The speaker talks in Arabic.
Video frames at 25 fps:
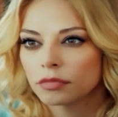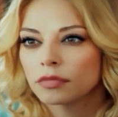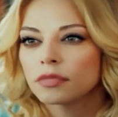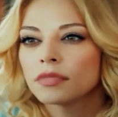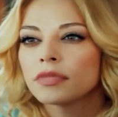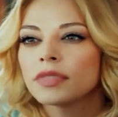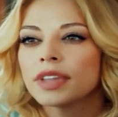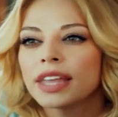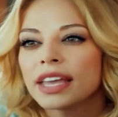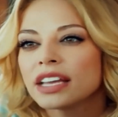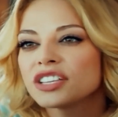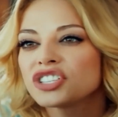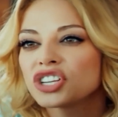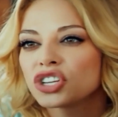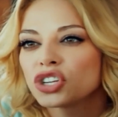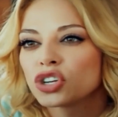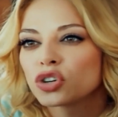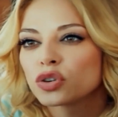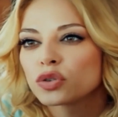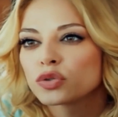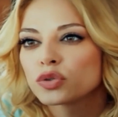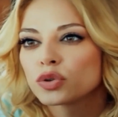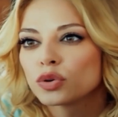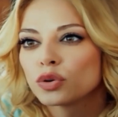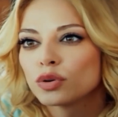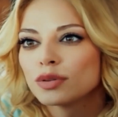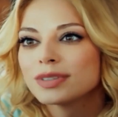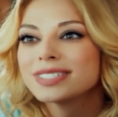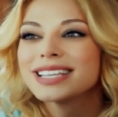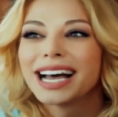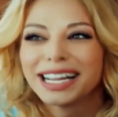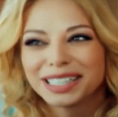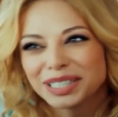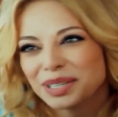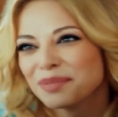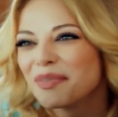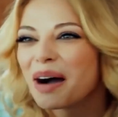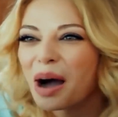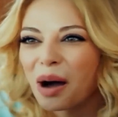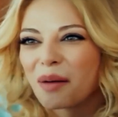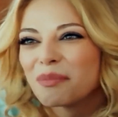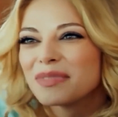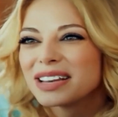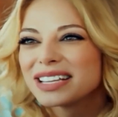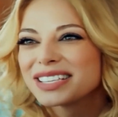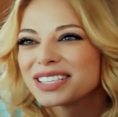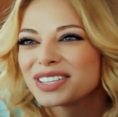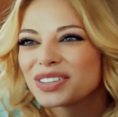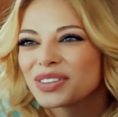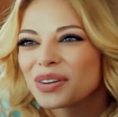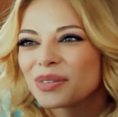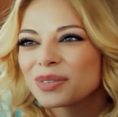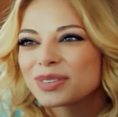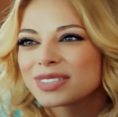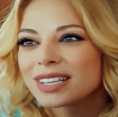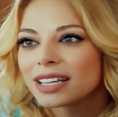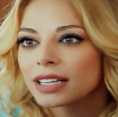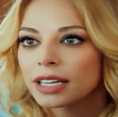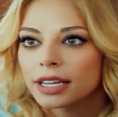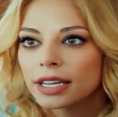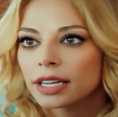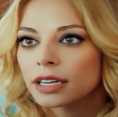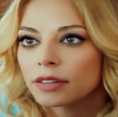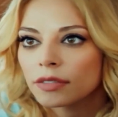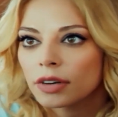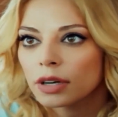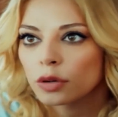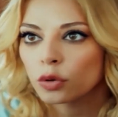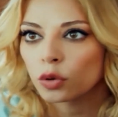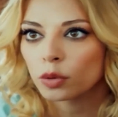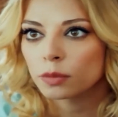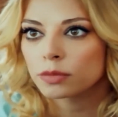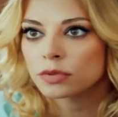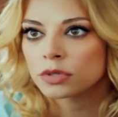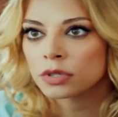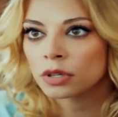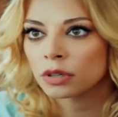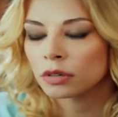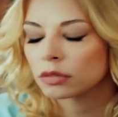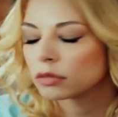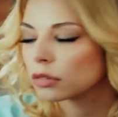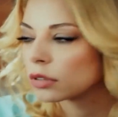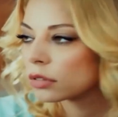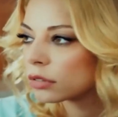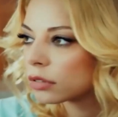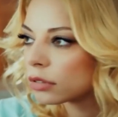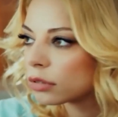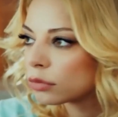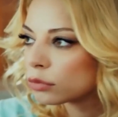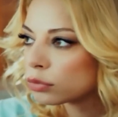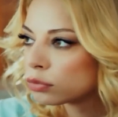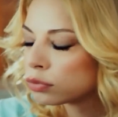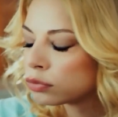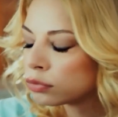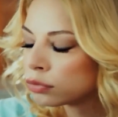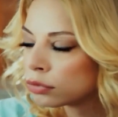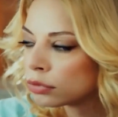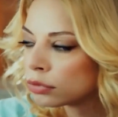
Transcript: ليش يا روحي؟ أنت كمان حامل؟ ما في داعي لتكون جنبي أوف.